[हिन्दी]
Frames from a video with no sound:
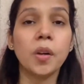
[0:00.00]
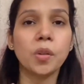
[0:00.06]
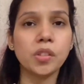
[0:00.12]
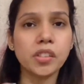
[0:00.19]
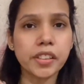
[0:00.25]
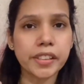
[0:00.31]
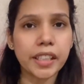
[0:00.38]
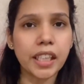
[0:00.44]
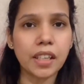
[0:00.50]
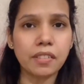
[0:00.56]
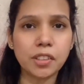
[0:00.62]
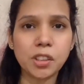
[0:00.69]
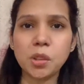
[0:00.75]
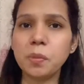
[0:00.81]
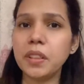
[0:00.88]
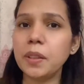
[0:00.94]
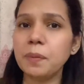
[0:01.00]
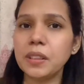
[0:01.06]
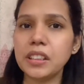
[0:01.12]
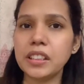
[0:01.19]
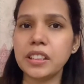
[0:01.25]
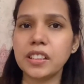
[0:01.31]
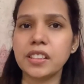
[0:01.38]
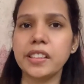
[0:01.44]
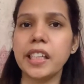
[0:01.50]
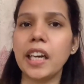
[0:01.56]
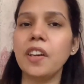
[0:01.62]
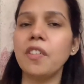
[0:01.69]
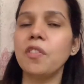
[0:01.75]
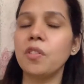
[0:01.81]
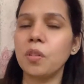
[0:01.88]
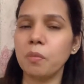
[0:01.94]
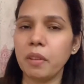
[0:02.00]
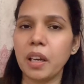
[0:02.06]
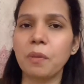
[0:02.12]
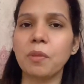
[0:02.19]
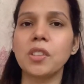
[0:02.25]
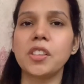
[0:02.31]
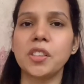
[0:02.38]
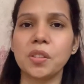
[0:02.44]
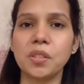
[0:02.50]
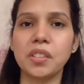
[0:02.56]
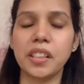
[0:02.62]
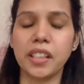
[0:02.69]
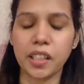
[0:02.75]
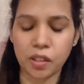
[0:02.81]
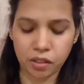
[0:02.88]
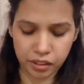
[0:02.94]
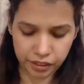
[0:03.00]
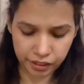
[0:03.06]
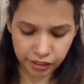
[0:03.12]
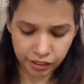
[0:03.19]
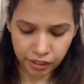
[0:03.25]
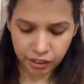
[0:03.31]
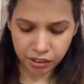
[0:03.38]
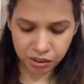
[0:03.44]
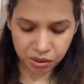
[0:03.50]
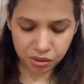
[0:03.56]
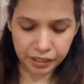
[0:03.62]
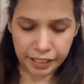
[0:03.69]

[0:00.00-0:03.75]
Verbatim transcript: उसके अलावा जो मैंने परचेज़ किया है वो मैं आपको ज़रूर दिखाऊंगी सो so,